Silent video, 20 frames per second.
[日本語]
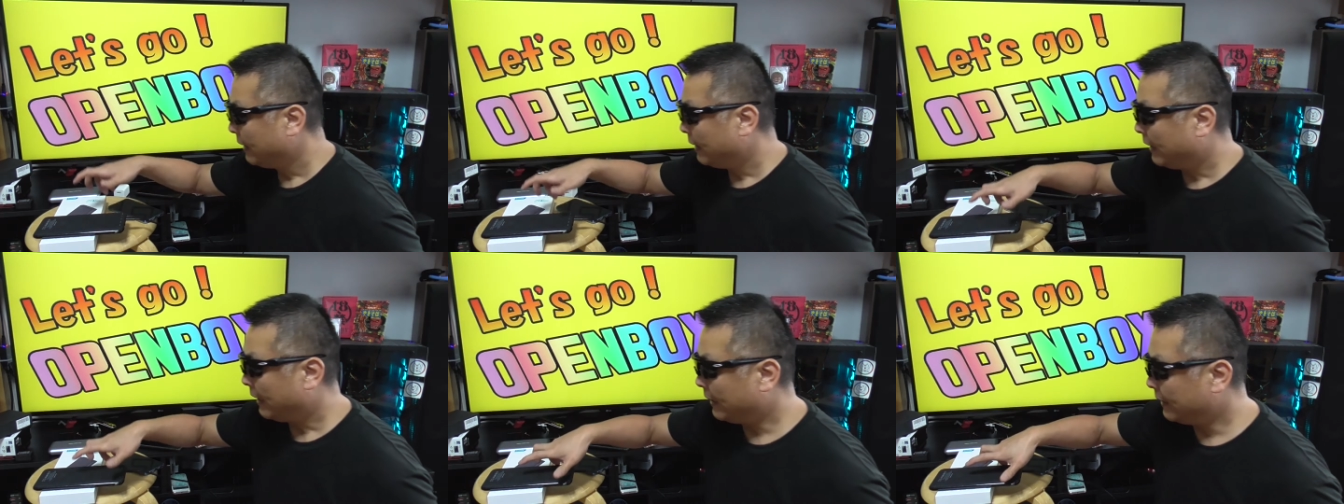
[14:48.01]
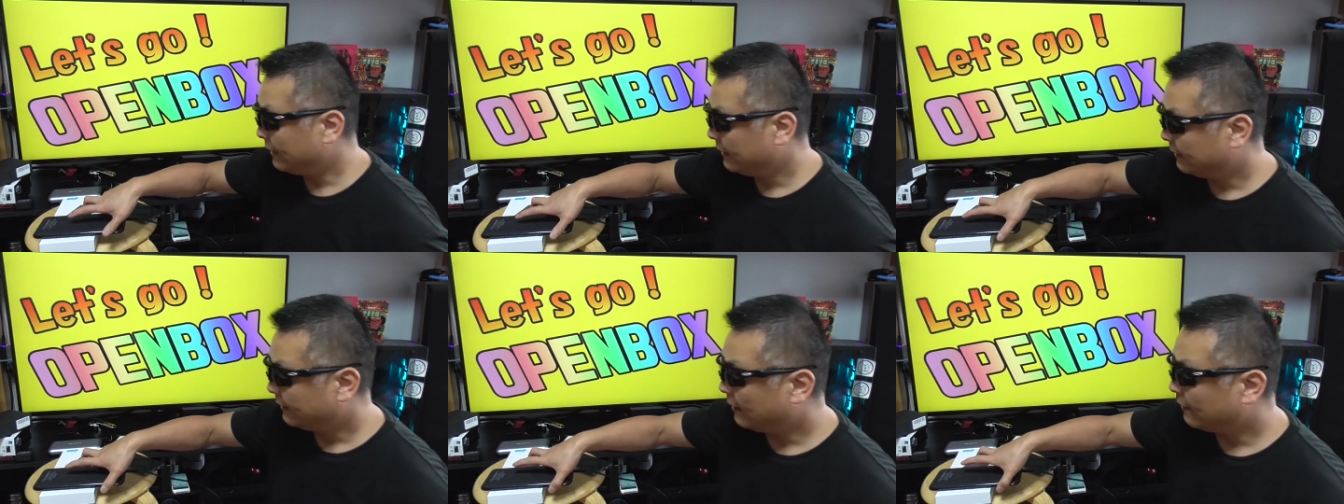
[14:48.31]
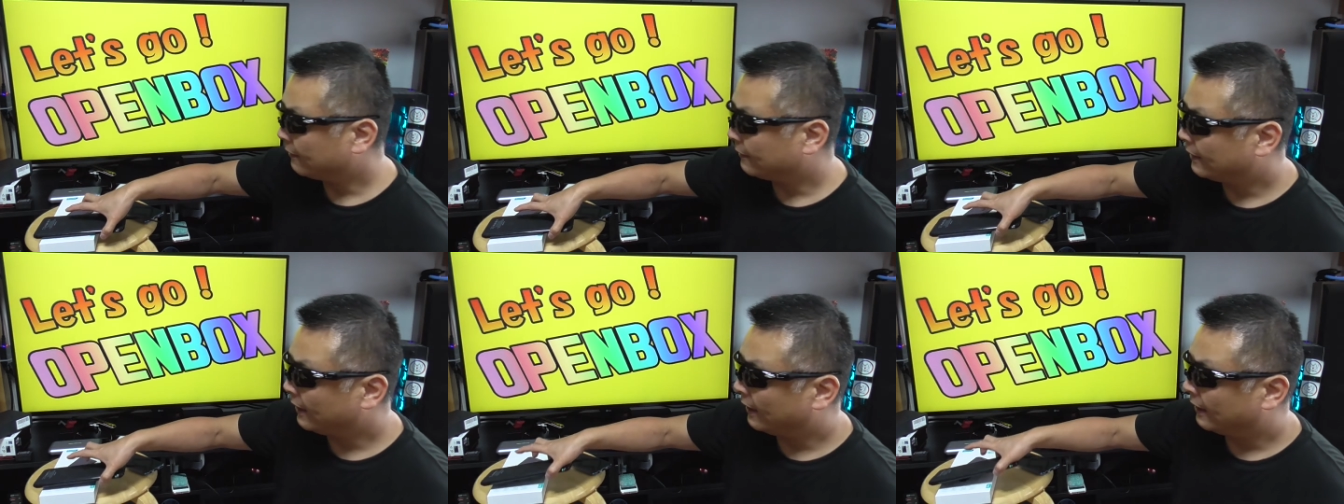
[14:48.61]
はい
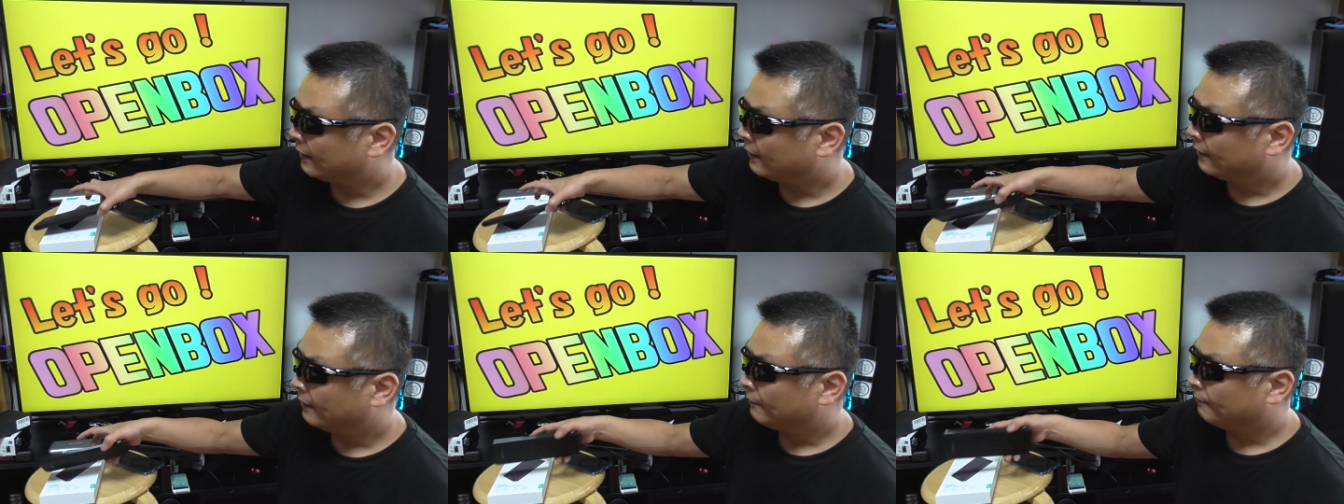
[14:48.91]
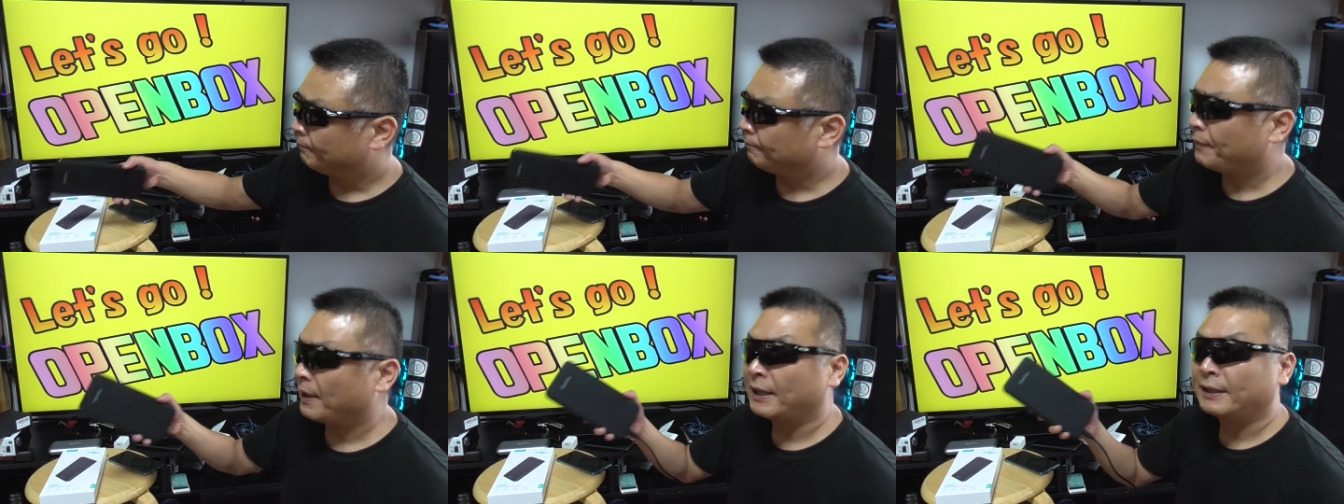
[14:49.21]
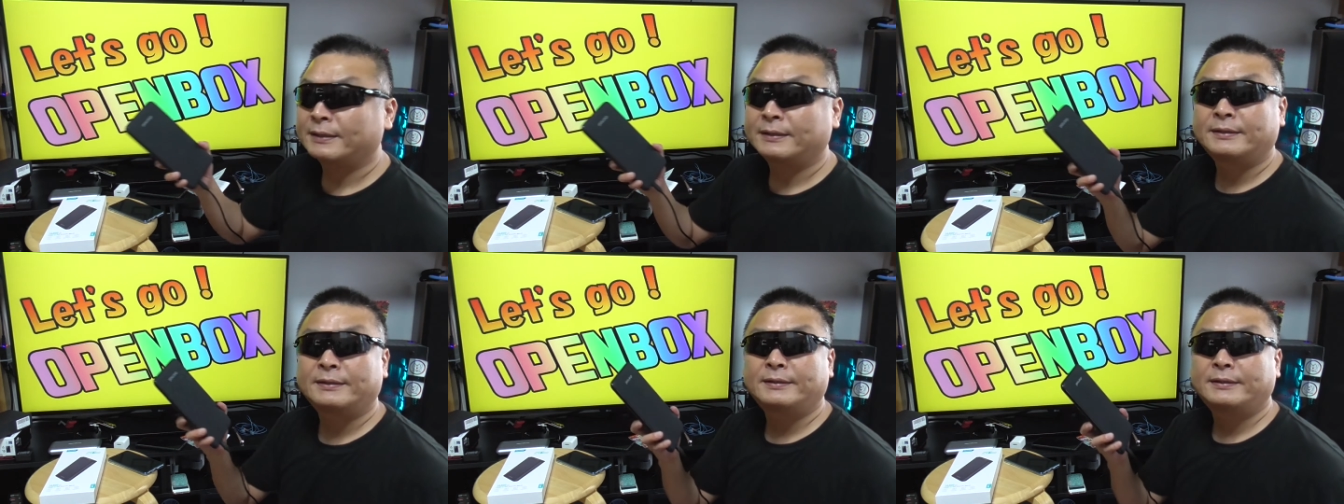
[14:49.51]
なので
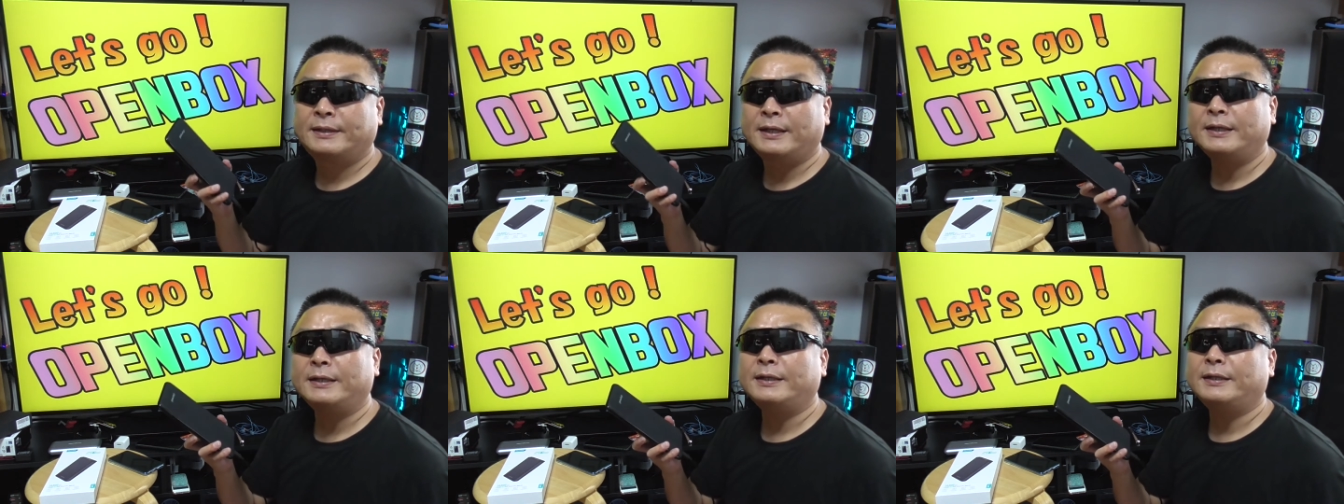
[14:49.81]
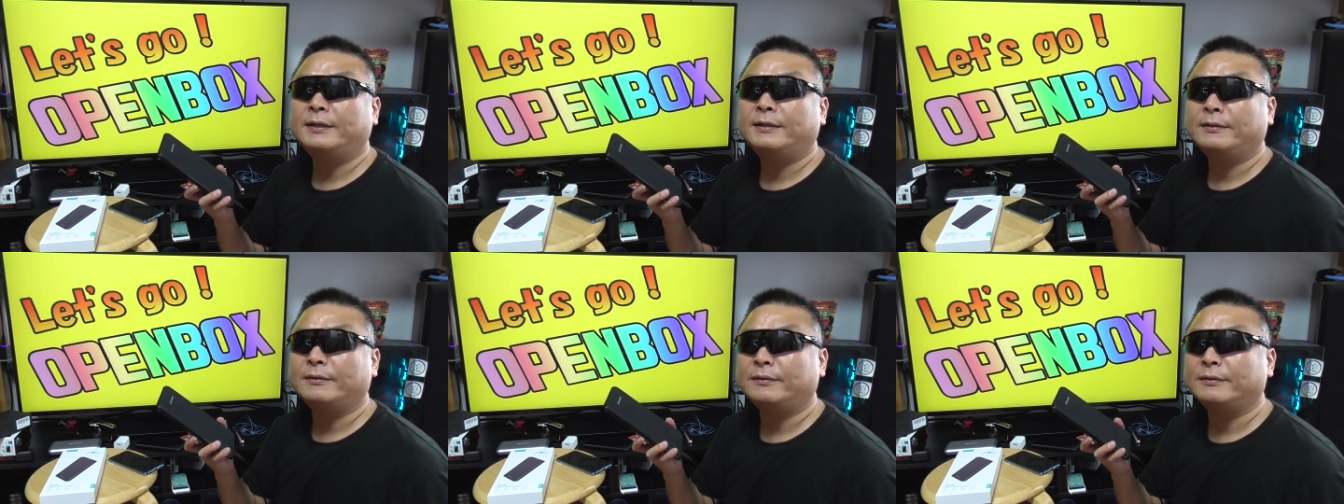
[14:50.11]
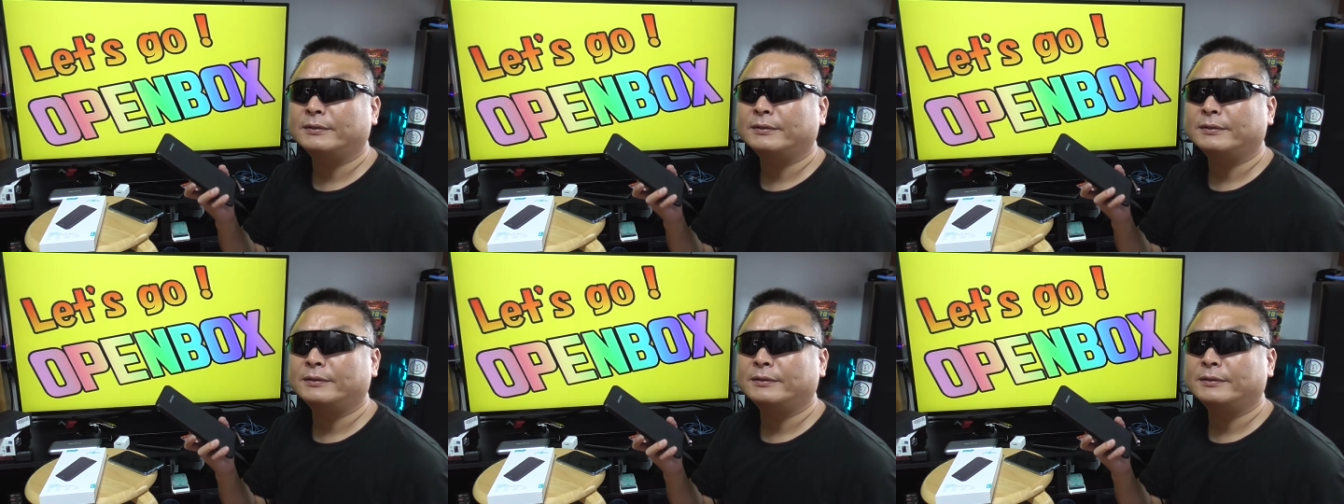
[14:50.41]
バッテリー